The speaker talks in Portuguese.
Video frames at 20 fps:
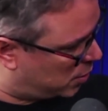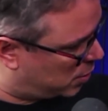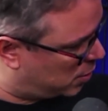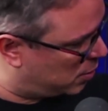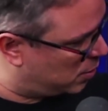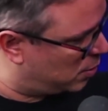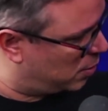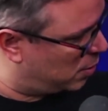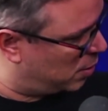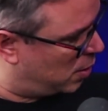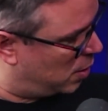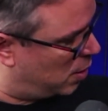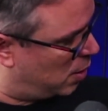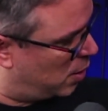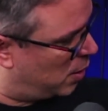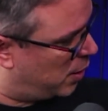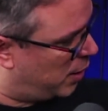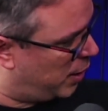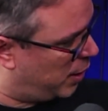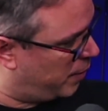Verdade,
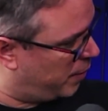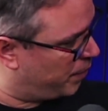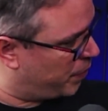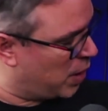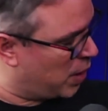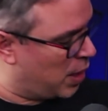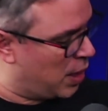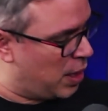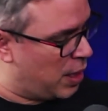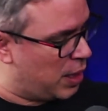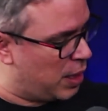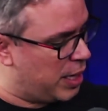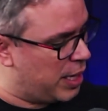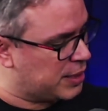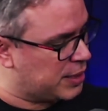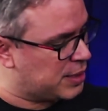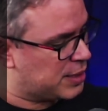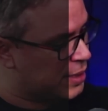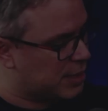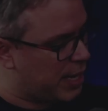total. Né? E
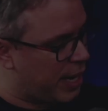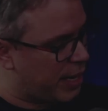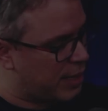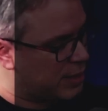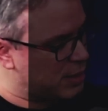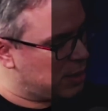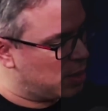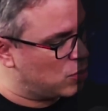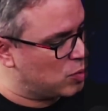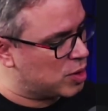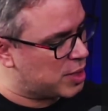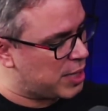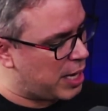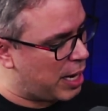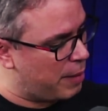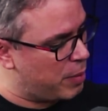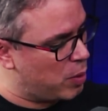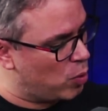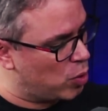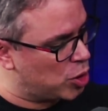esses caras não
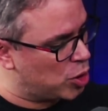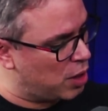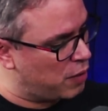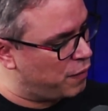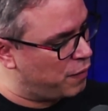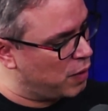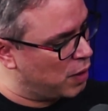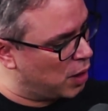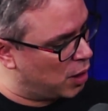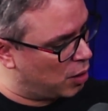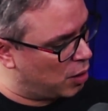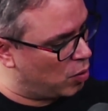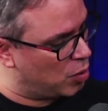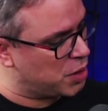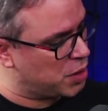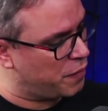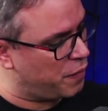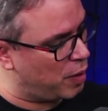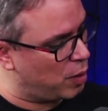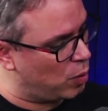sabem onde está enfiando, igual
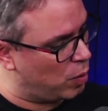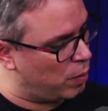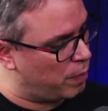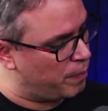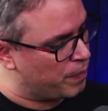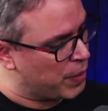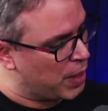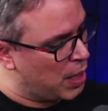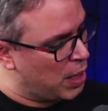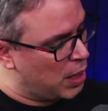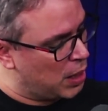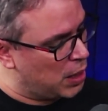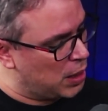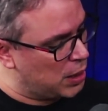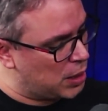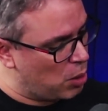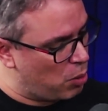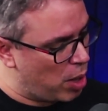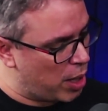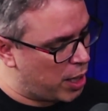você falou.
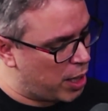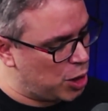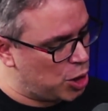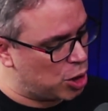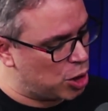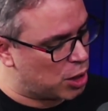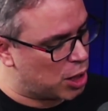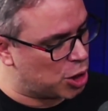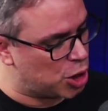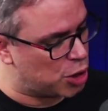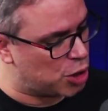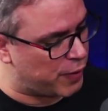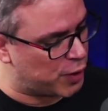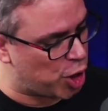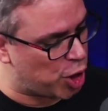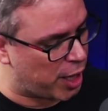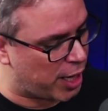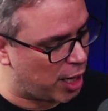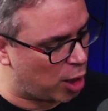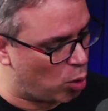Então acredito que a gente vai
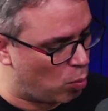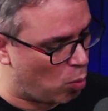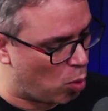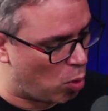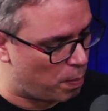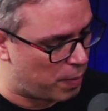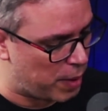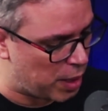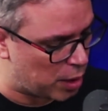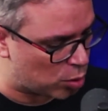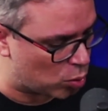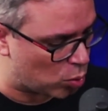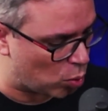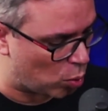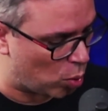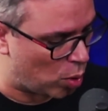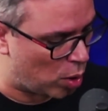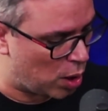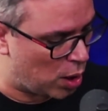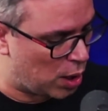chegar num
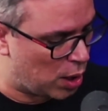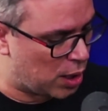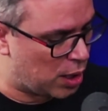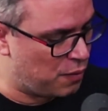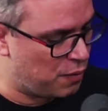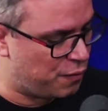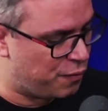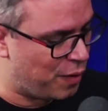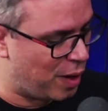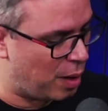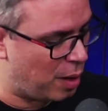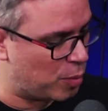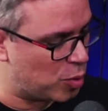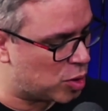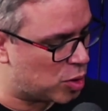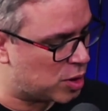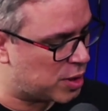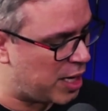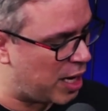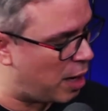momento que
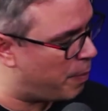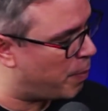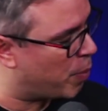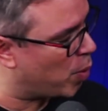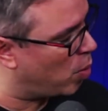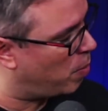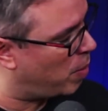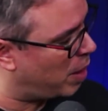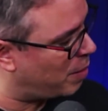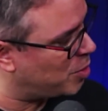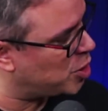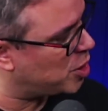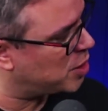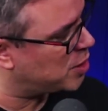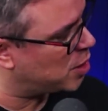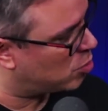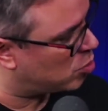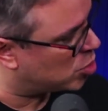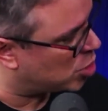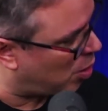vamos ter problema de
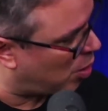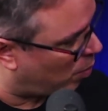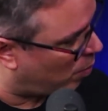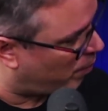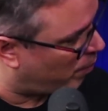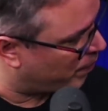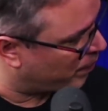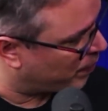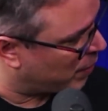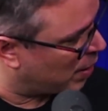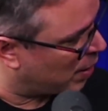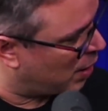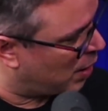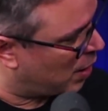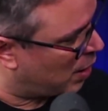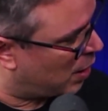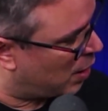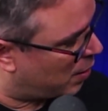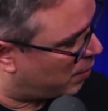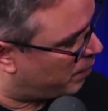execução.
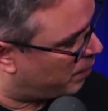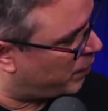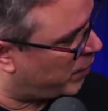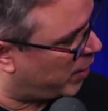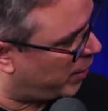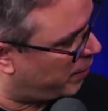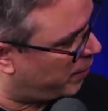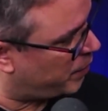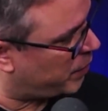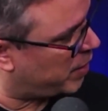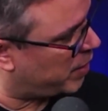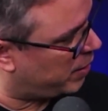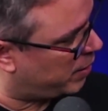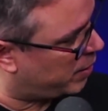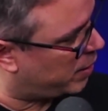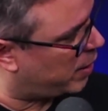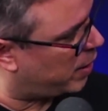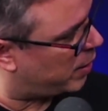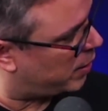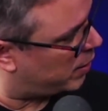Ah, vai. Né?
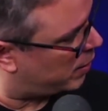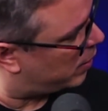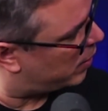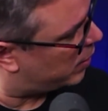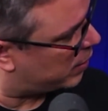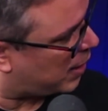Certeza.